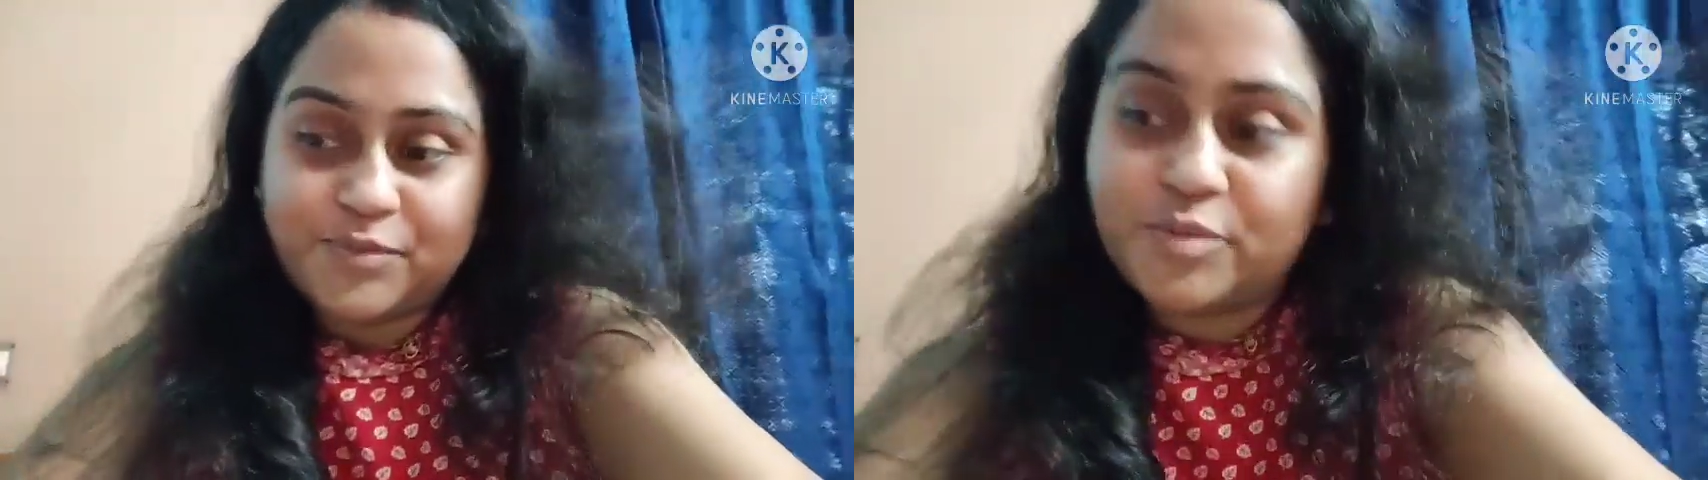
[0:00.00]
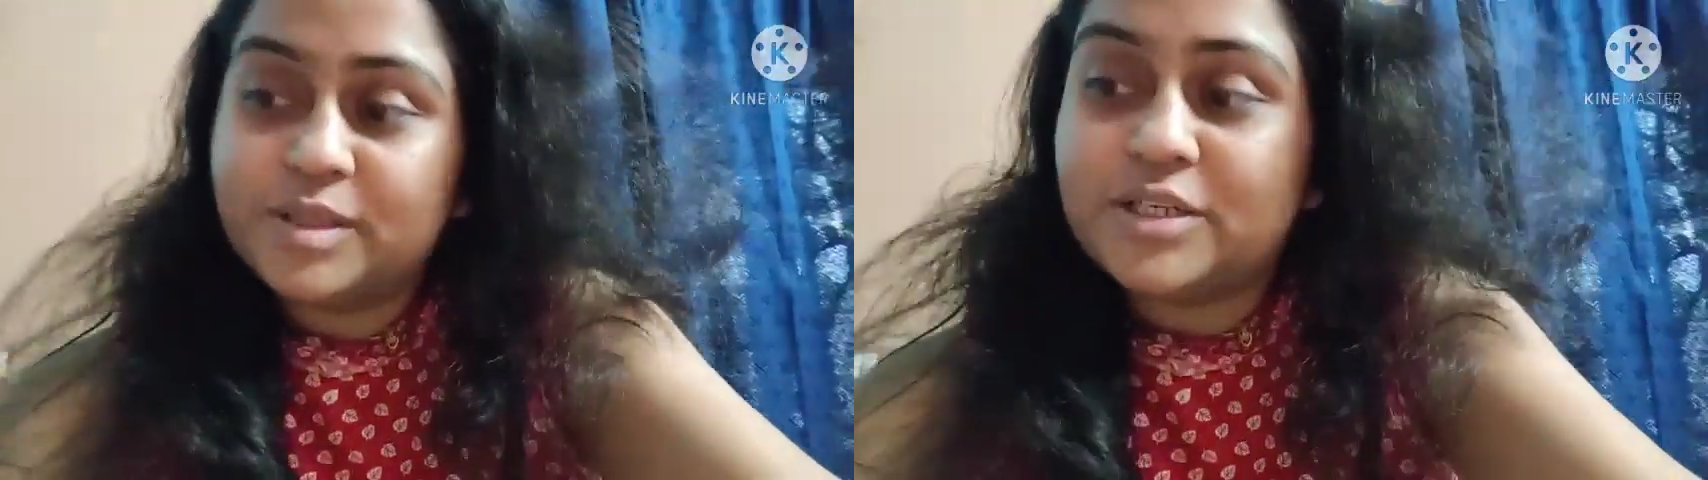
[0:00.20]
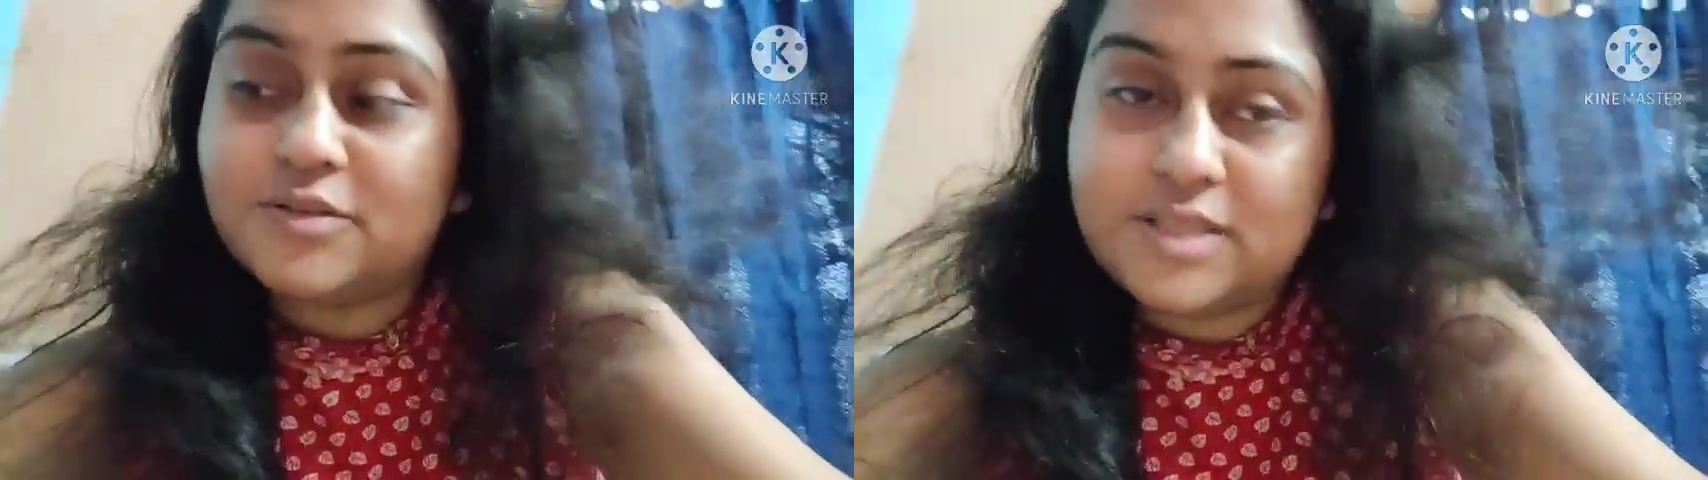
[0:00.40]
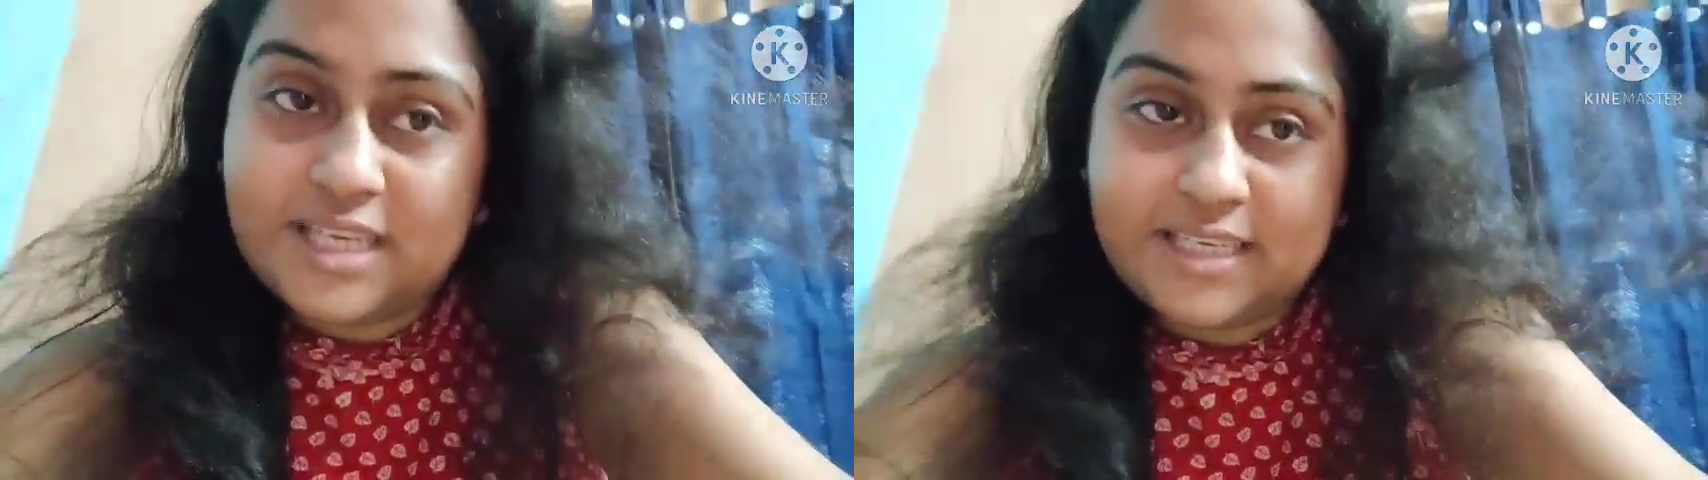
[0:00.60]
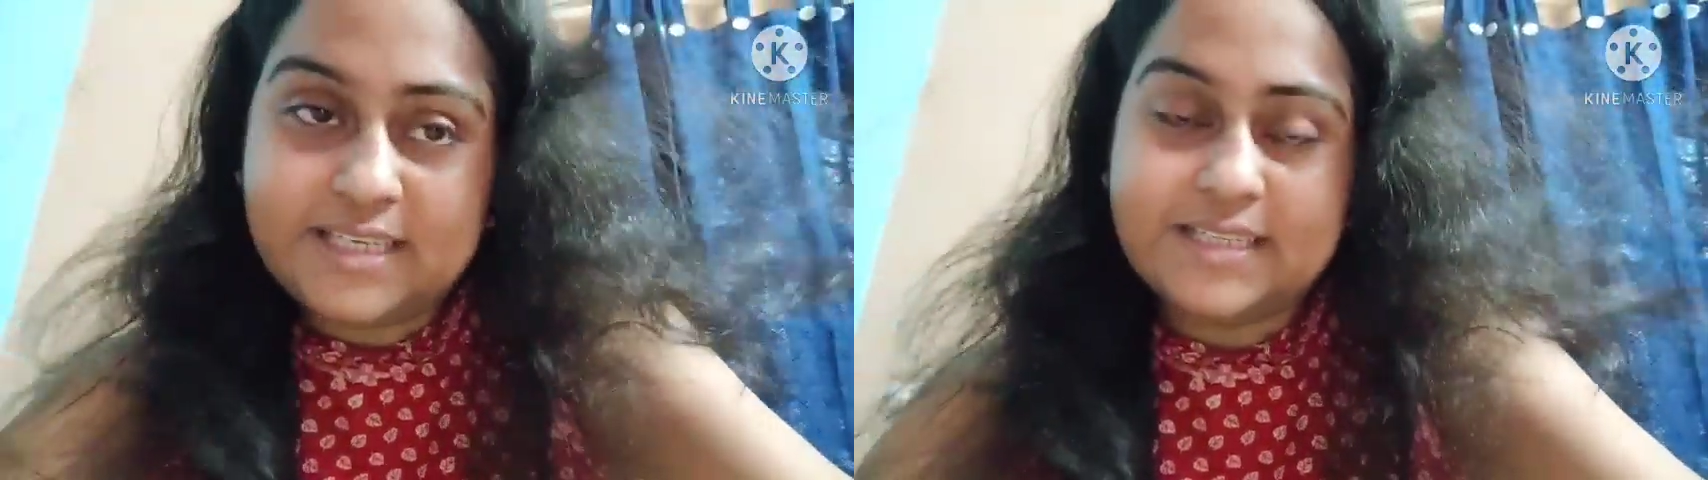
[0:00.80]
তোমাদের একটু
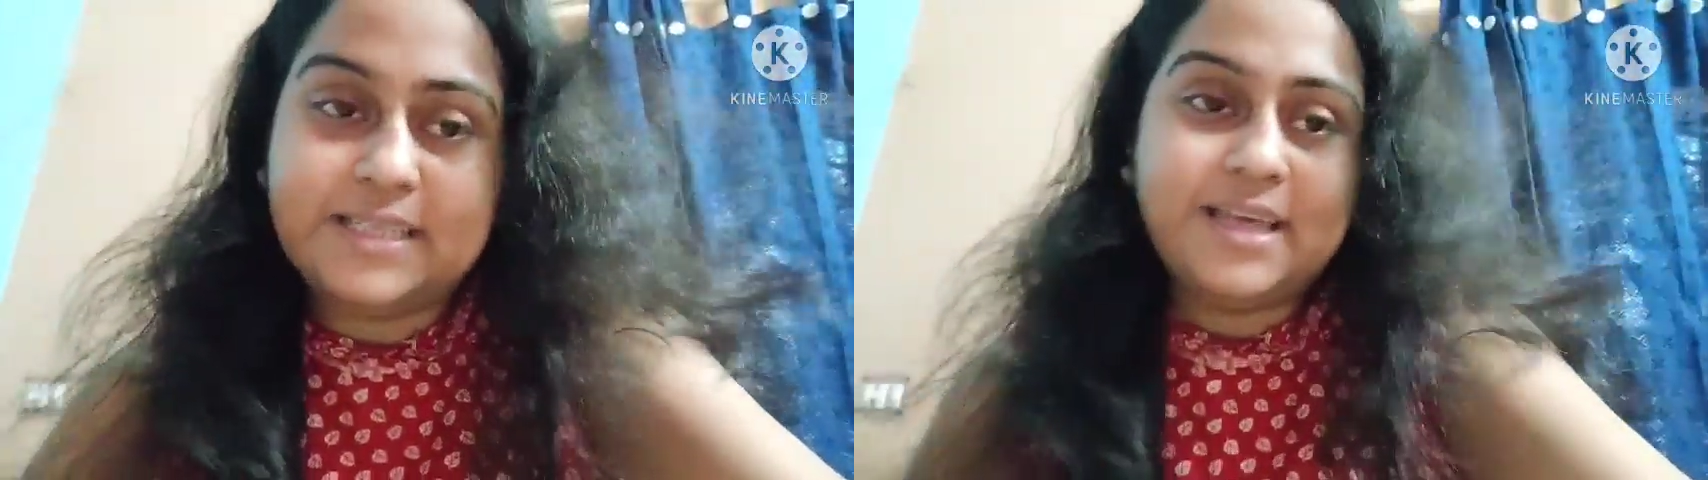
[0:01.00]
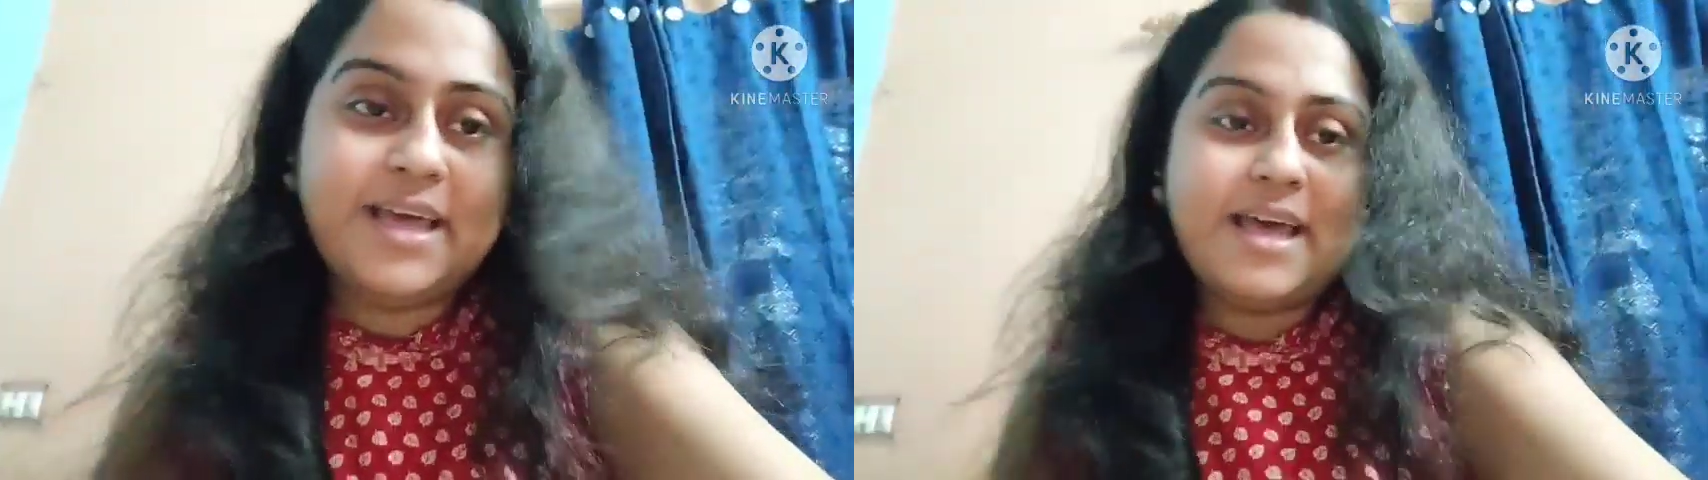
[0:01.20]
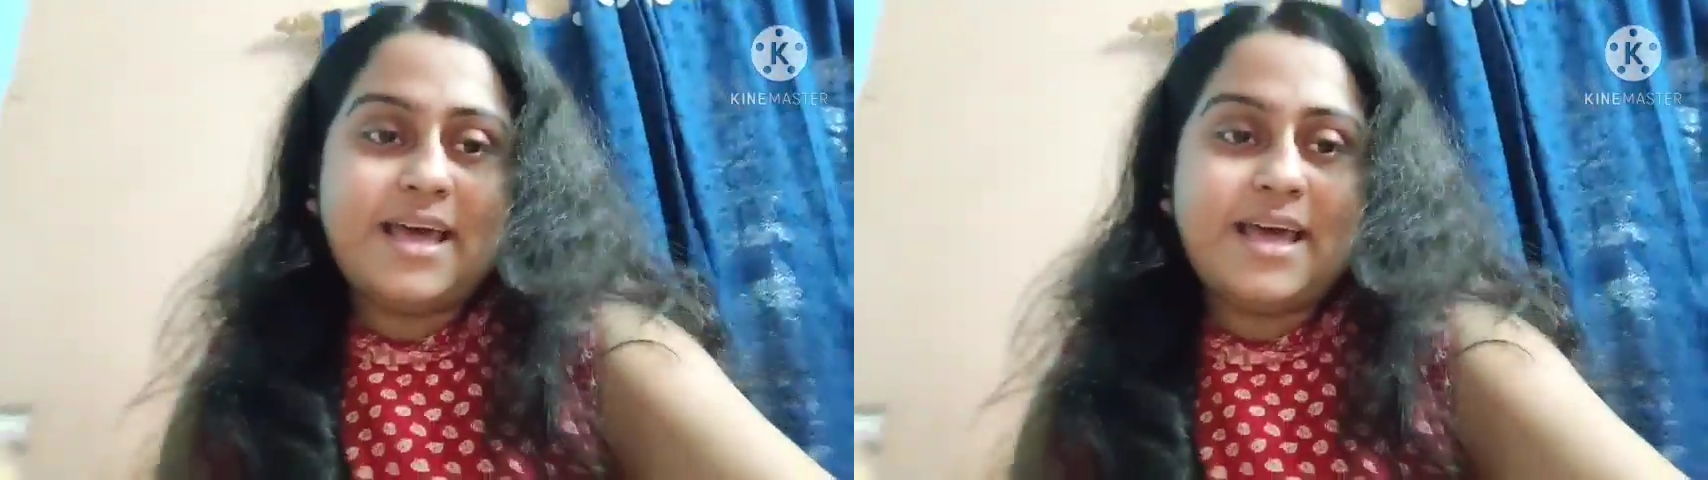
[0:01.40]
দেখিয়ে দিই